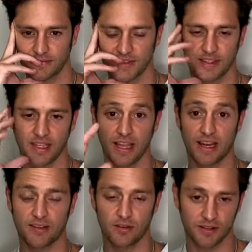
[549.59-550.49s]
Si
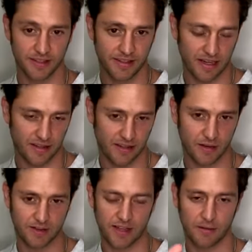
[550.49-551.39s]
quieres contestar, si no,
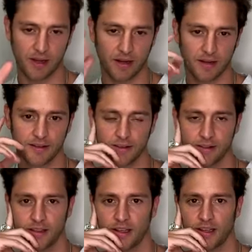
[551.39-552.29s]
está bien, ¿eh?
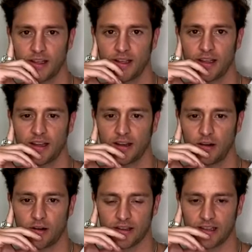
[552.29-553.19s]

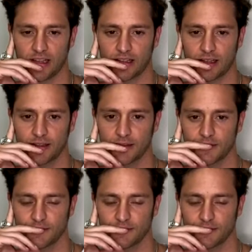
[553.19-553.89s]
Lo que sientas.